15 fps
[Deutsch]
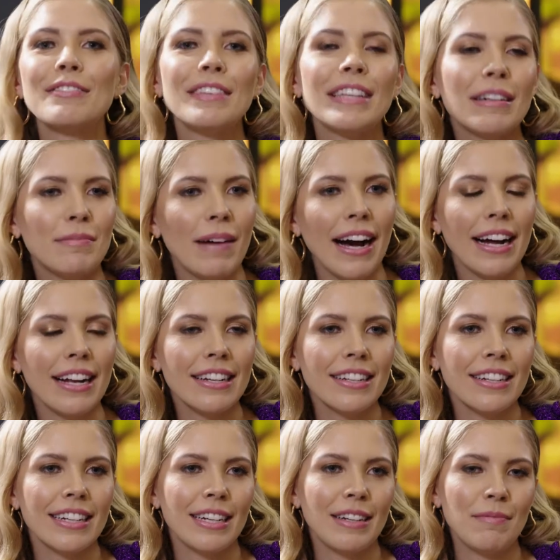viermal,
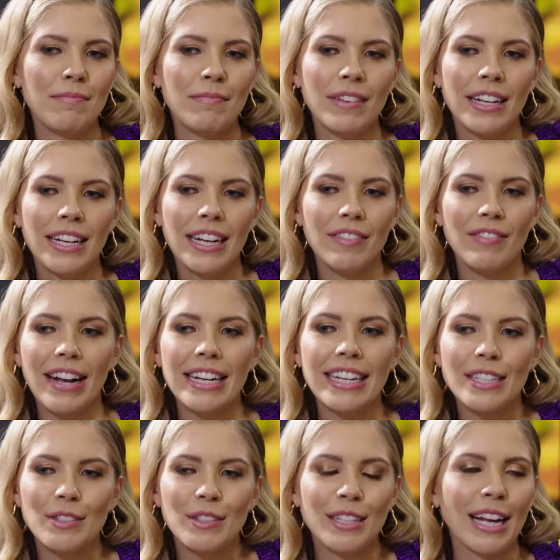ähm, mhm. weil
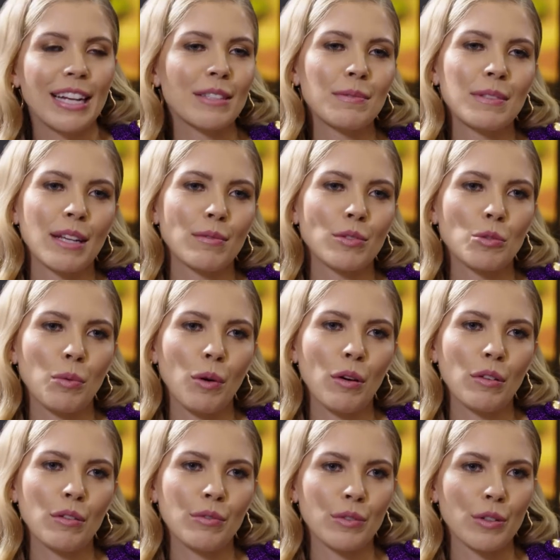natürlich alles mit der
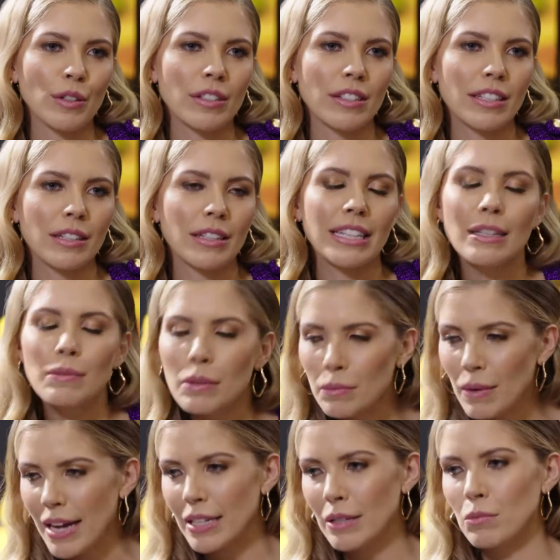besprochen wird. Mhm. Ich liebe
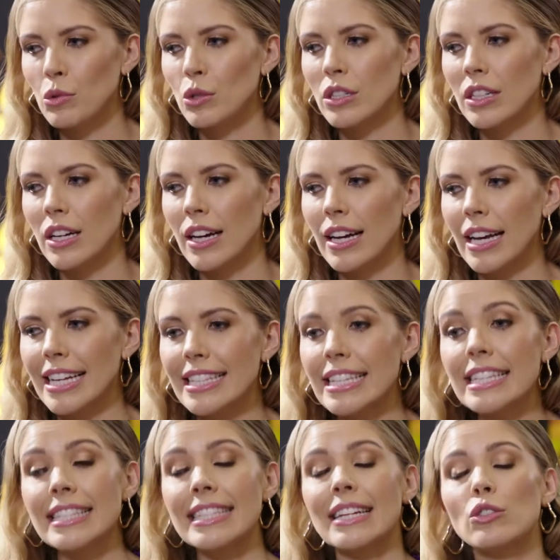meine Mutter. Es
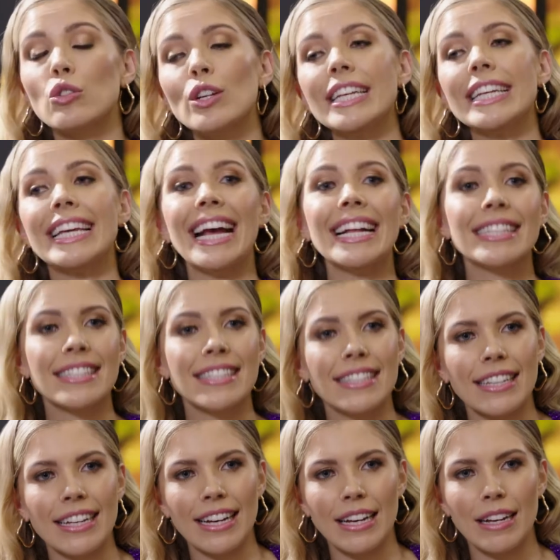ist natürlich
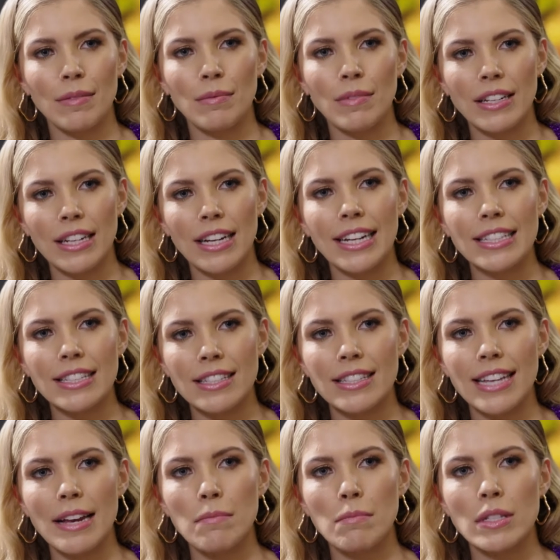jetzt ähm, in der letzten
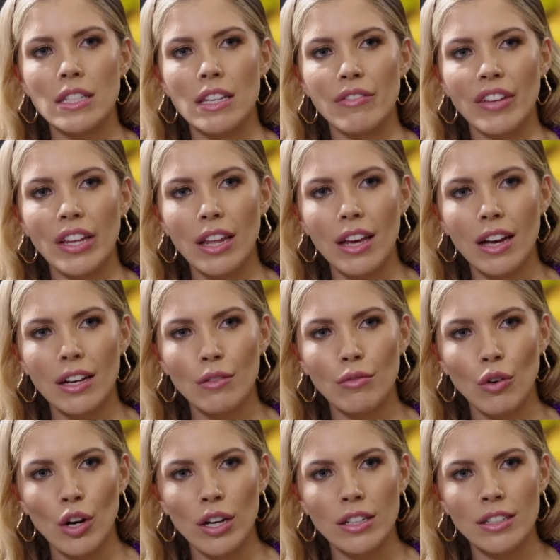Zeit ein bisschen weniger
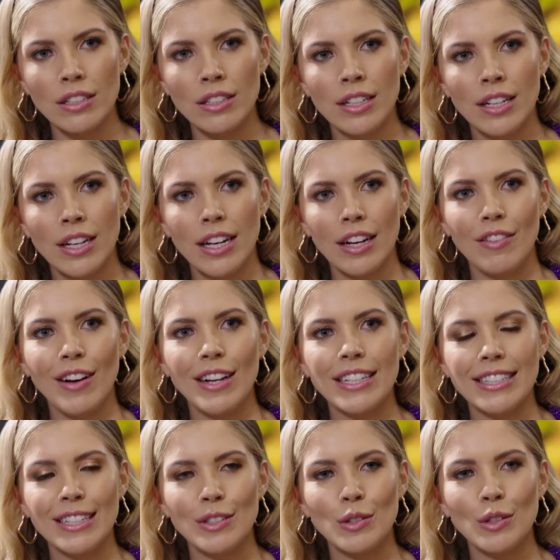geworden, mhm. weil
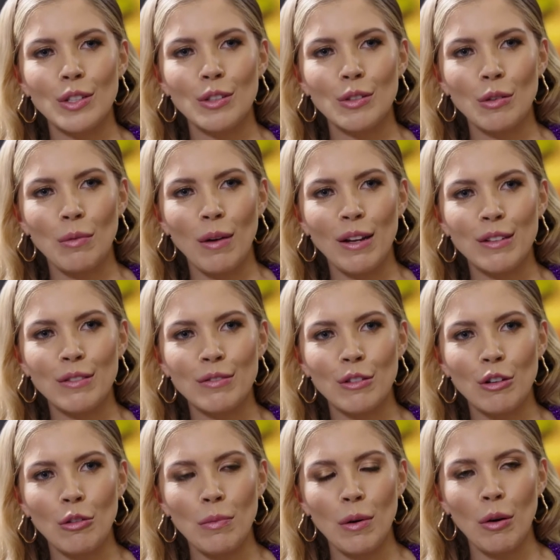ich natürlich durch meine
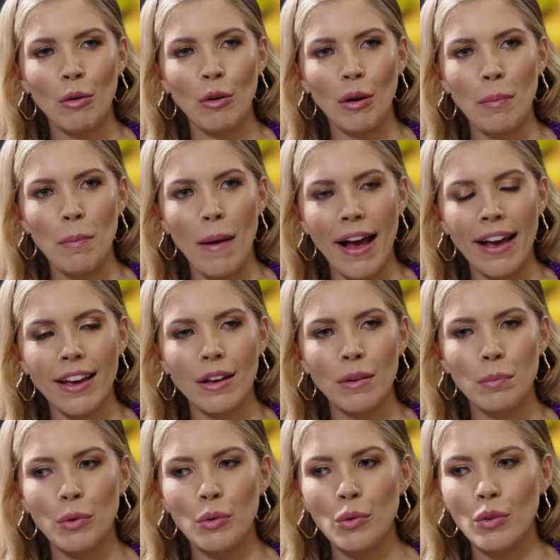Firma Orimai
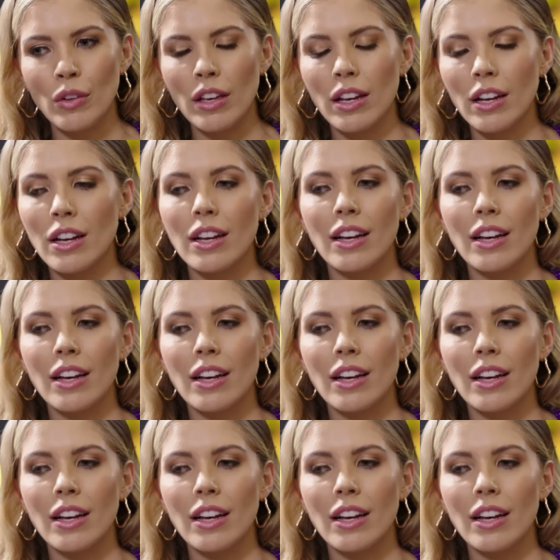Beauty